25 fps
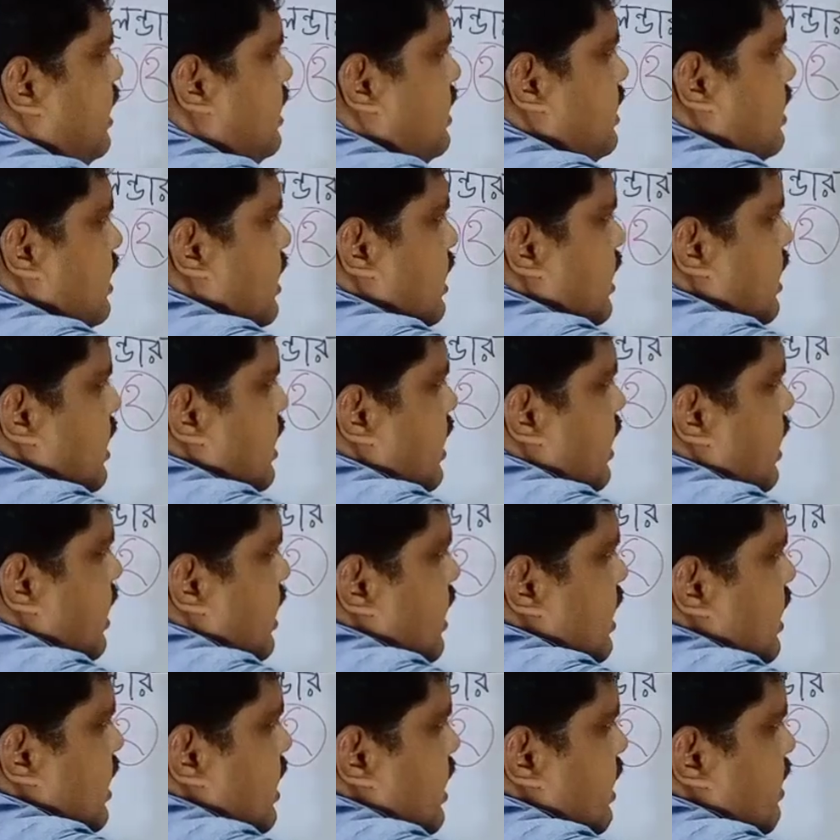সালের
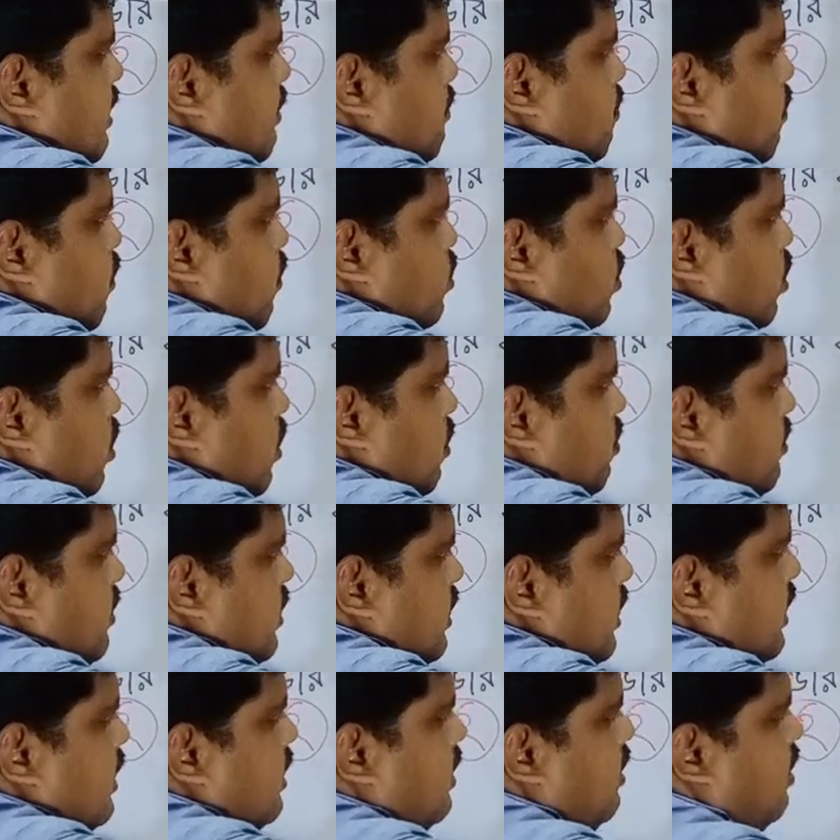প্রথম
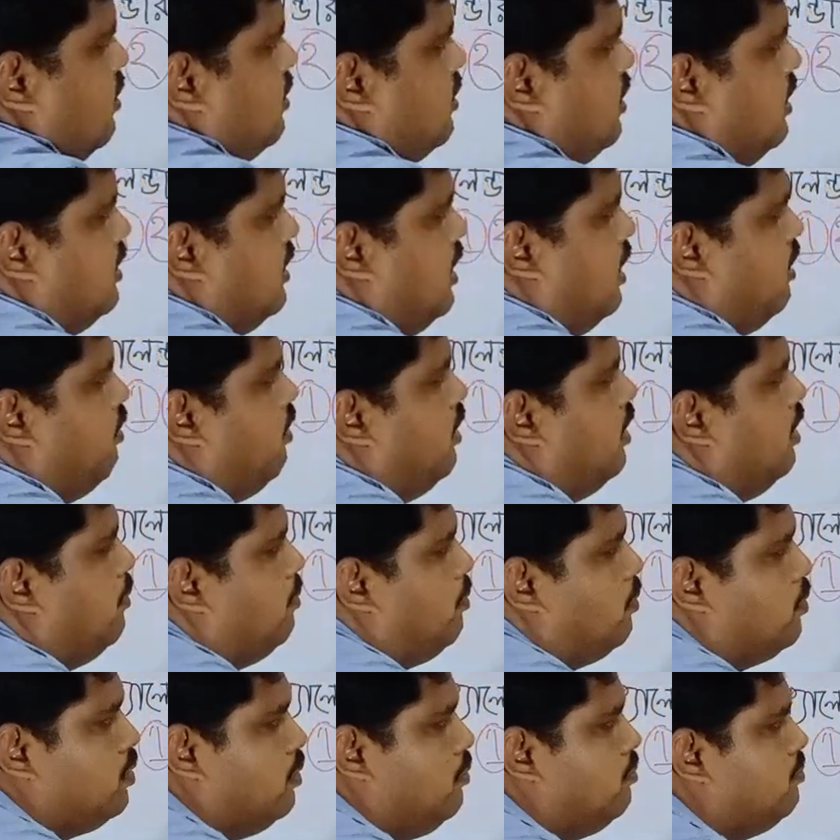দিন অর্থাৎ জানুয়ারির
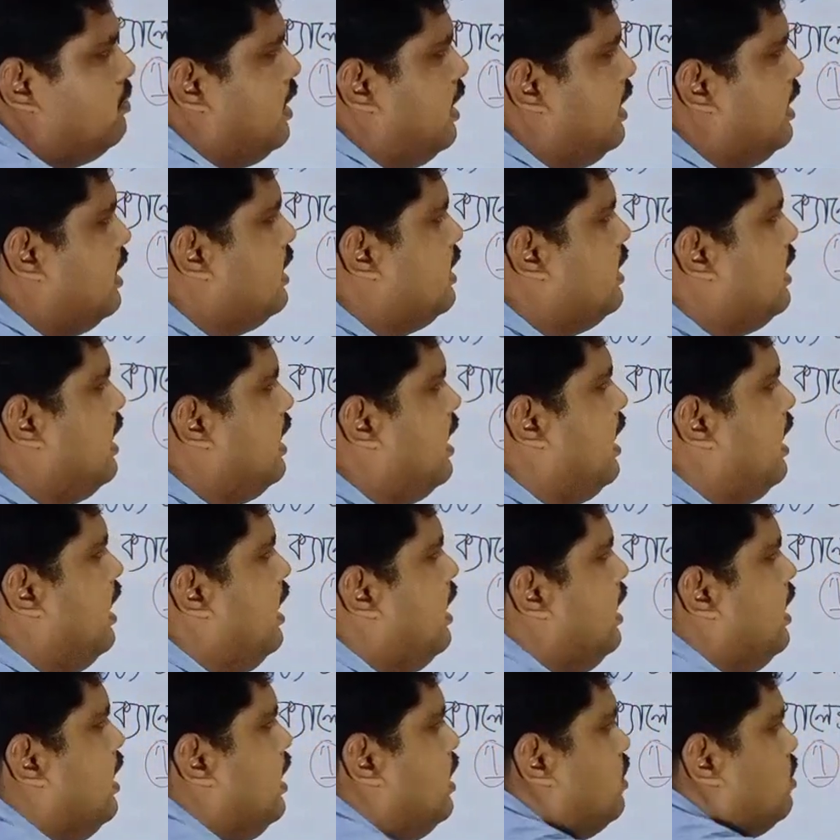প্রথম তারিখটা
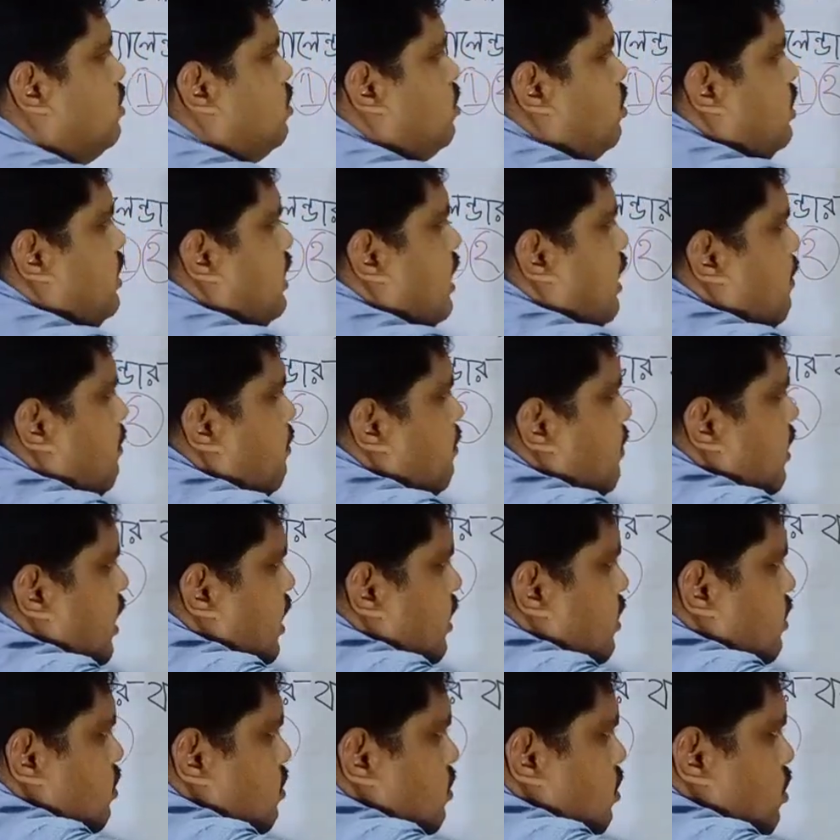যদি আমরা
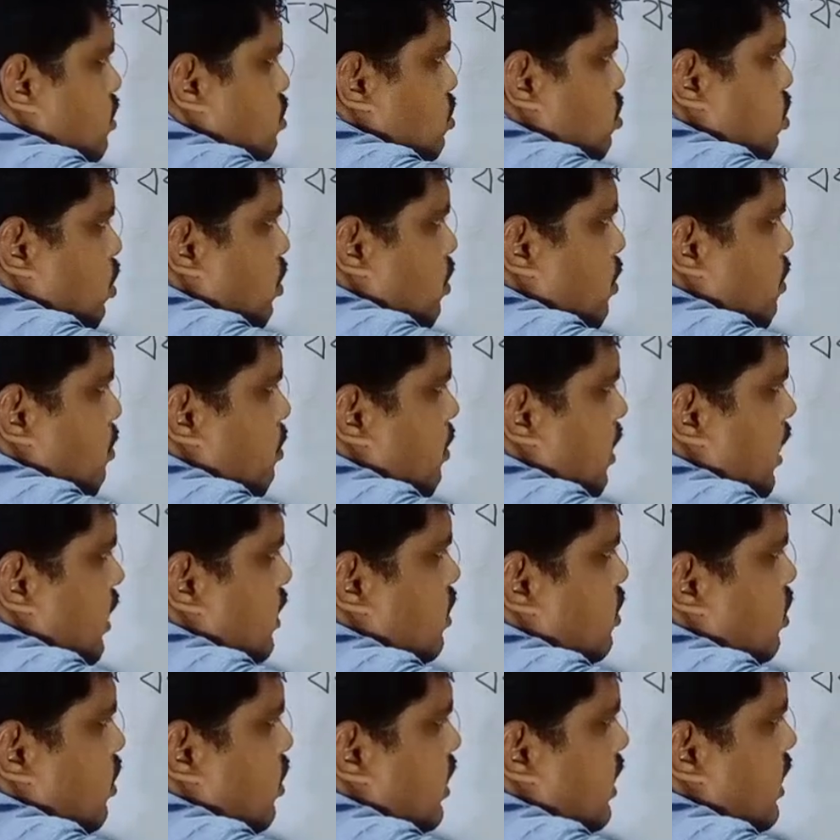সোমবার
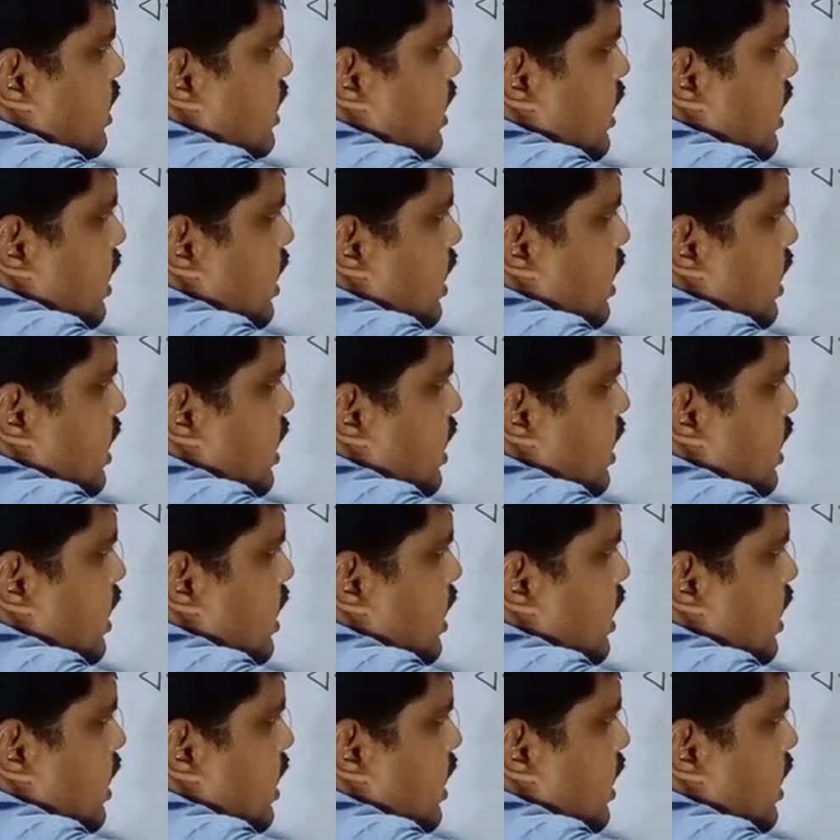ধরি